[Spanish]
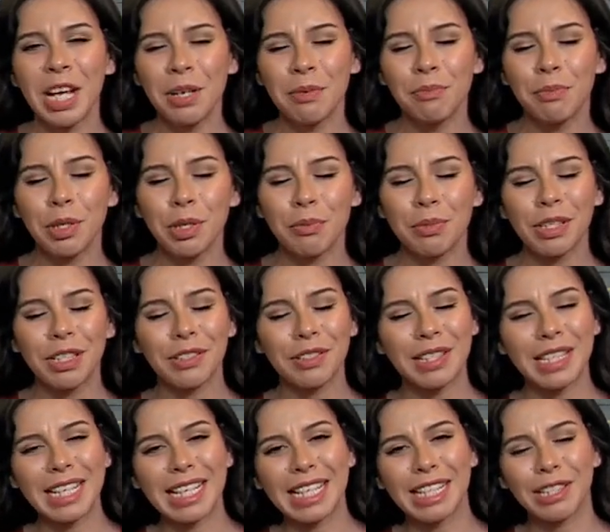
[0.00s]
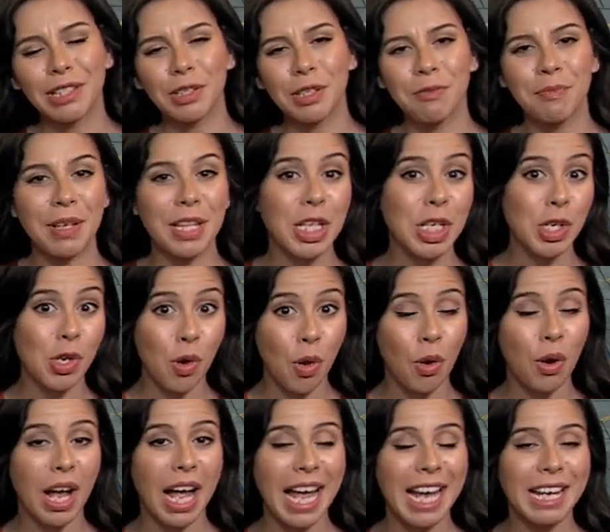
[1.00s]
Muy buenos días, soy
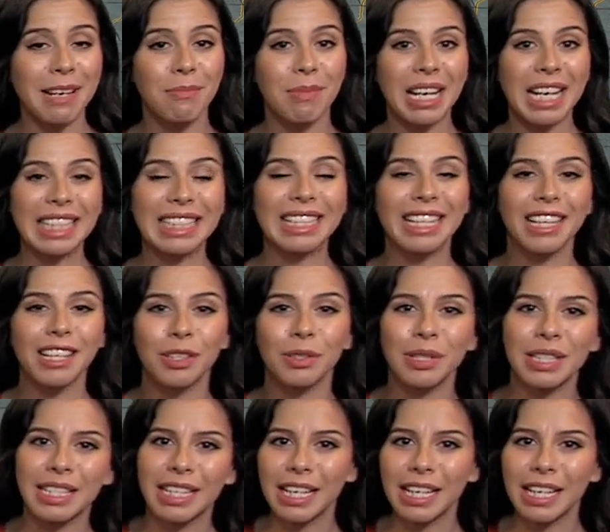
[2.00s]
meteoróloga Emma Landeros.